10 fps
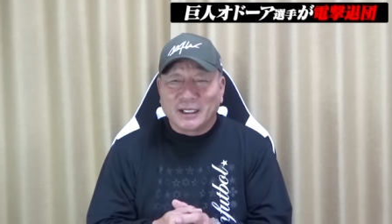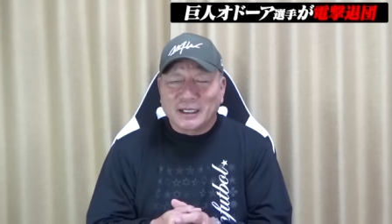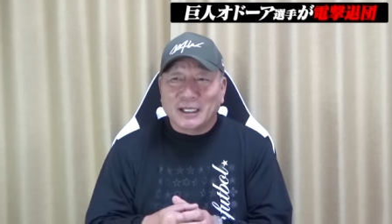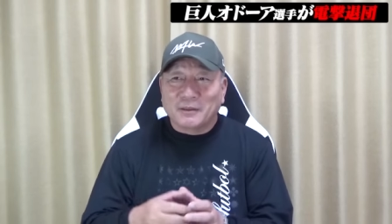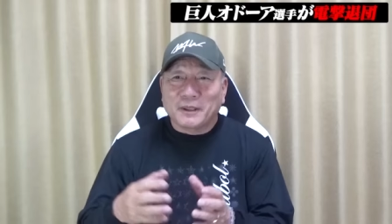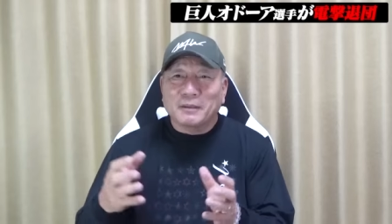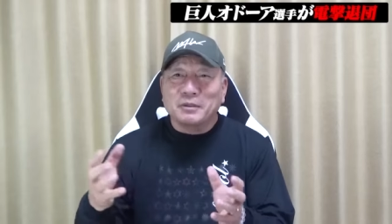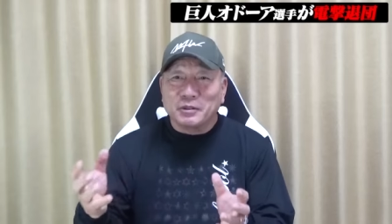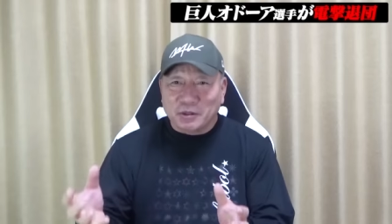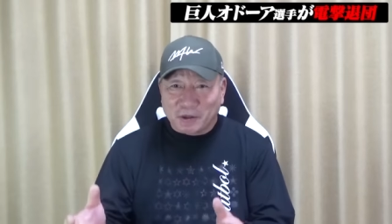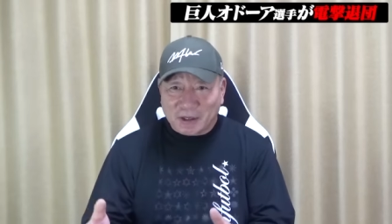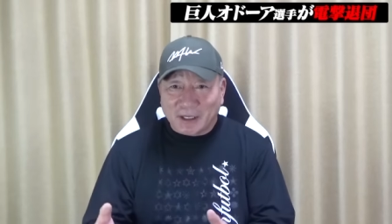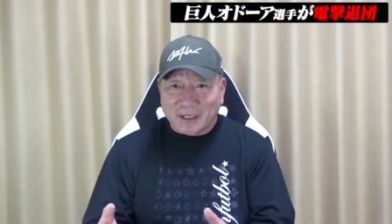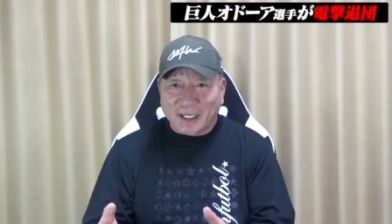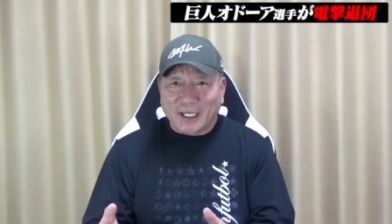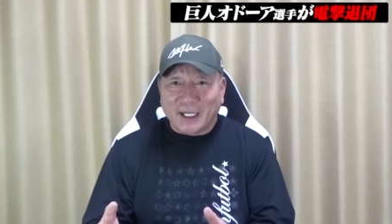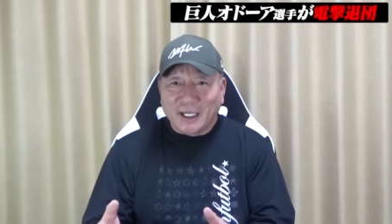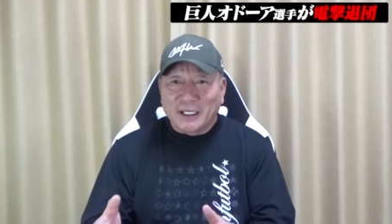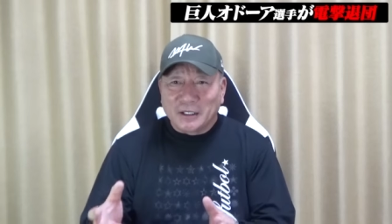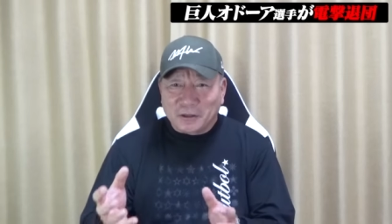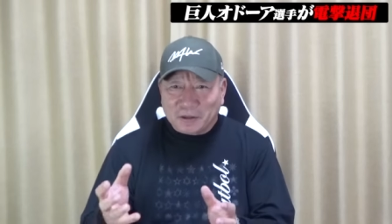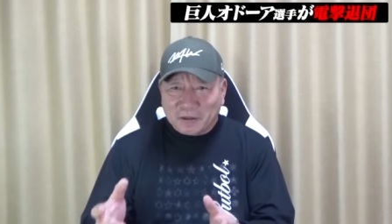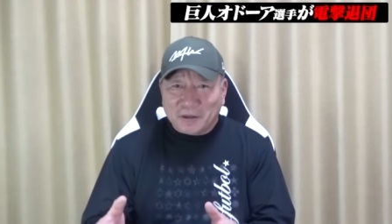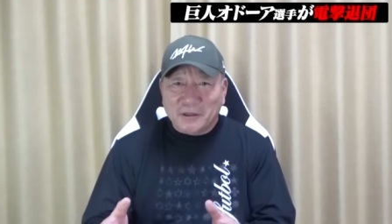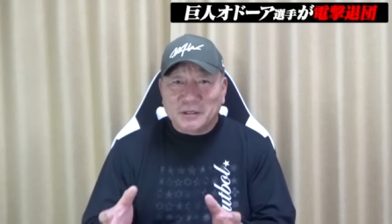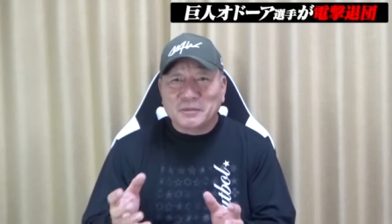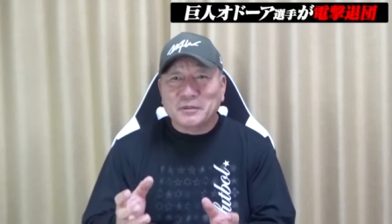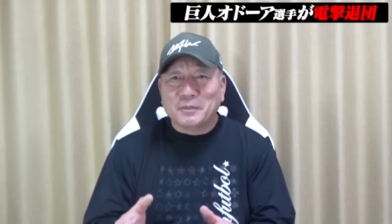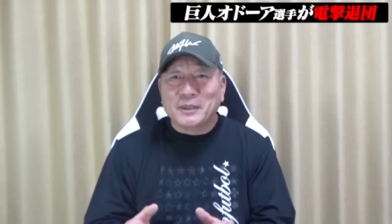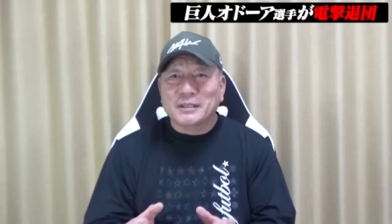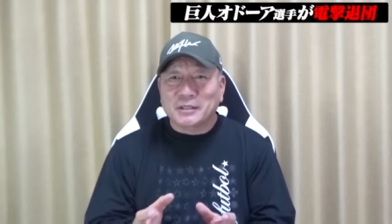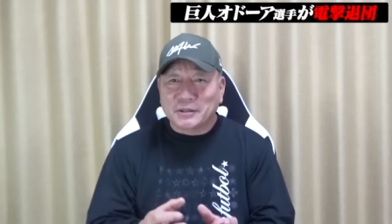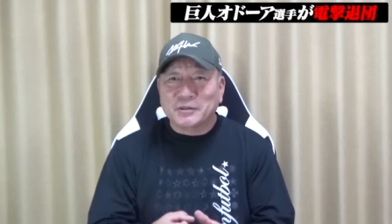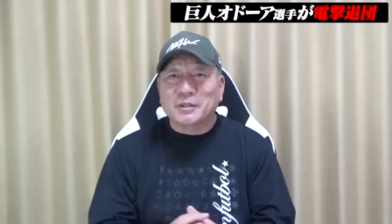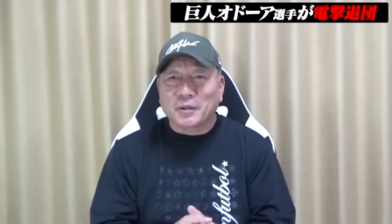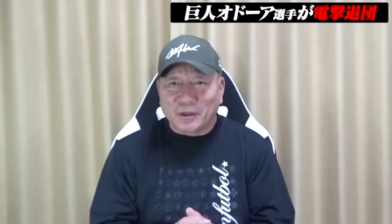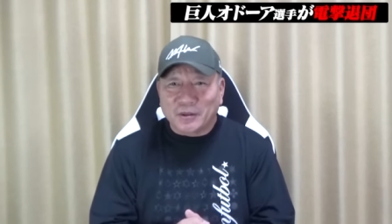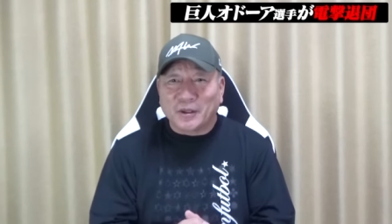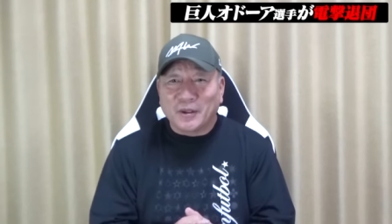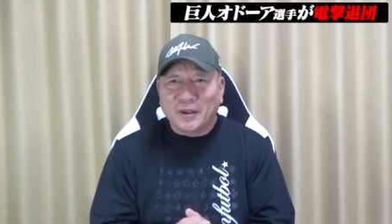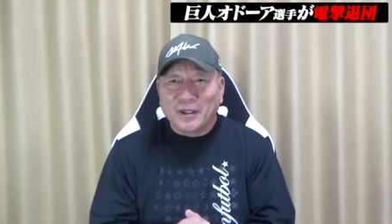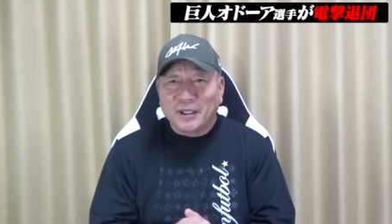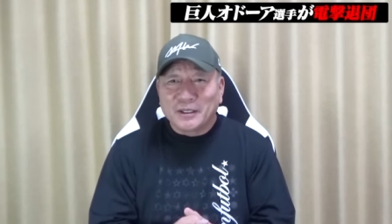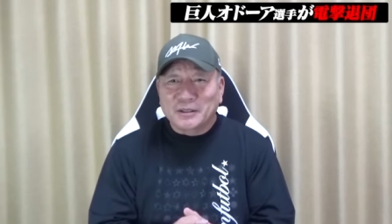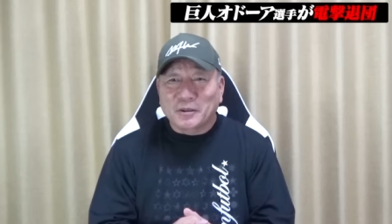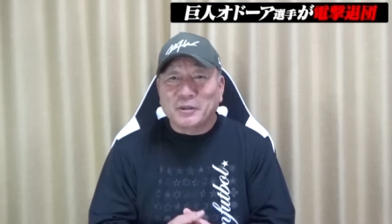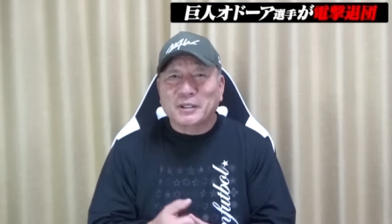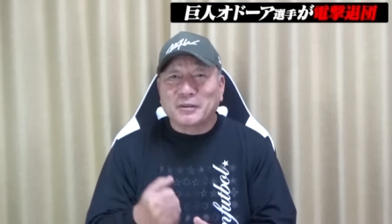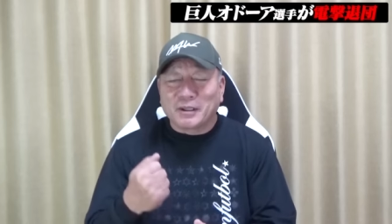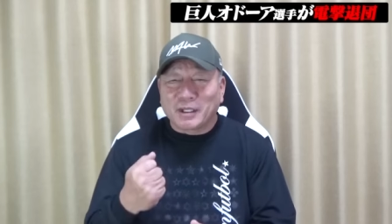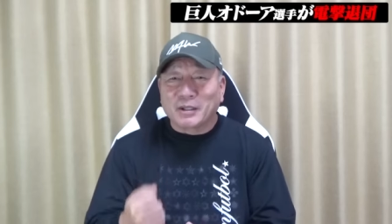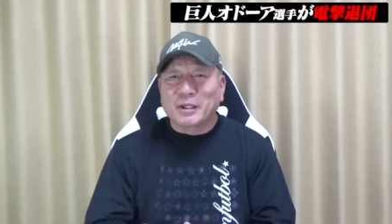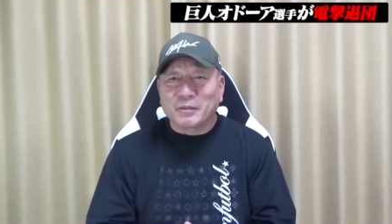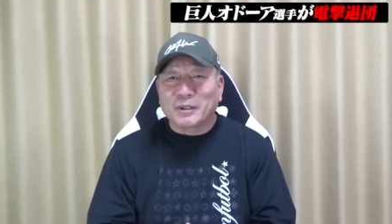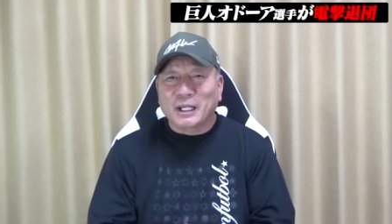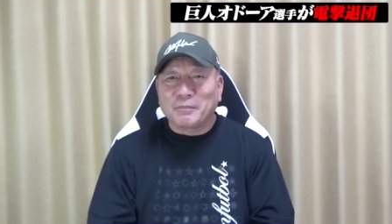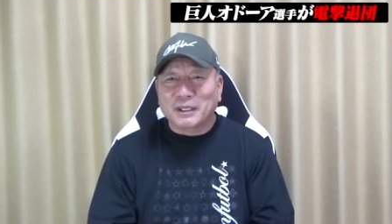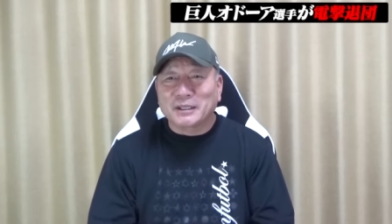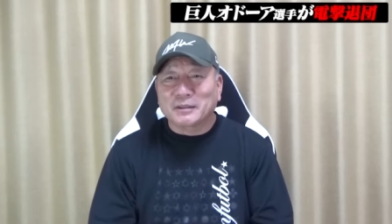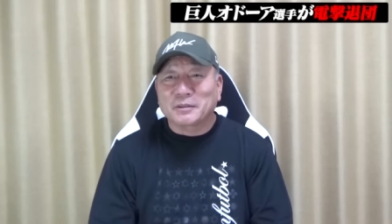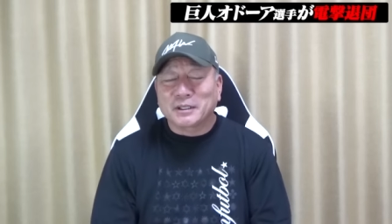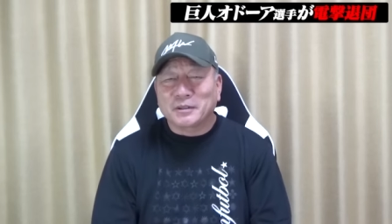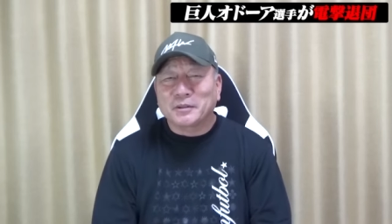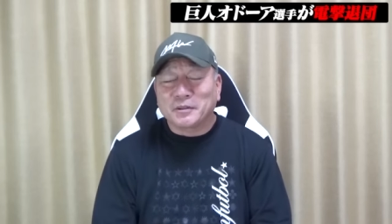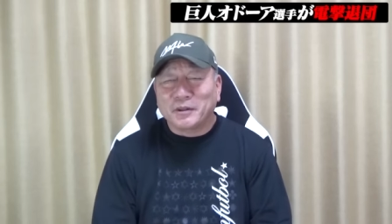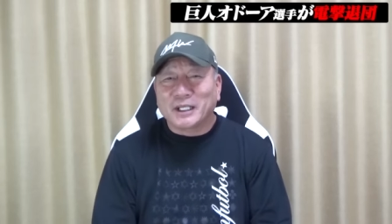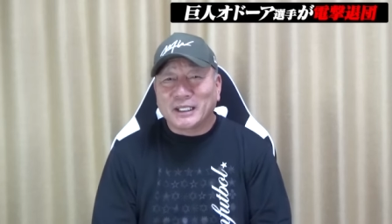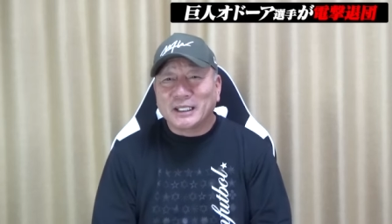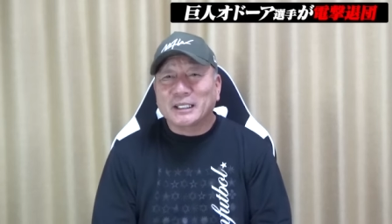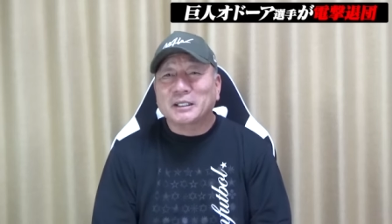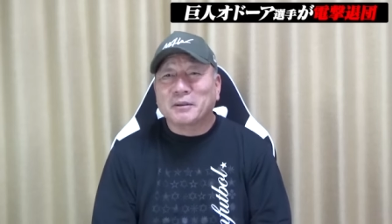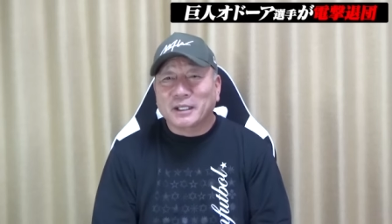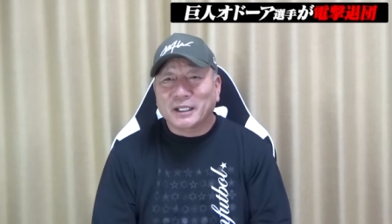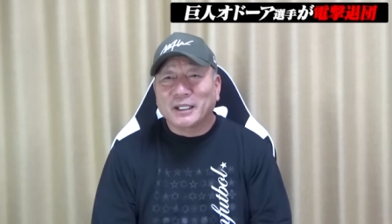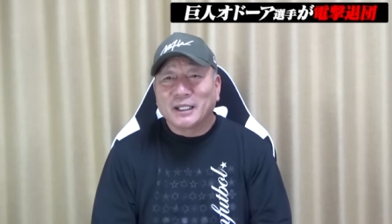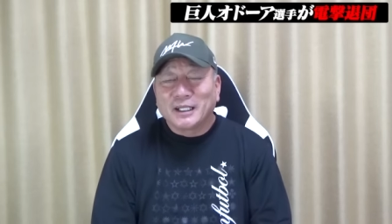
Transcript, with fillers: だからファームの調整で、ゆっくり自分のペースで作ってこいと、それまでは我々も頑張ってるっていうような言い方はね、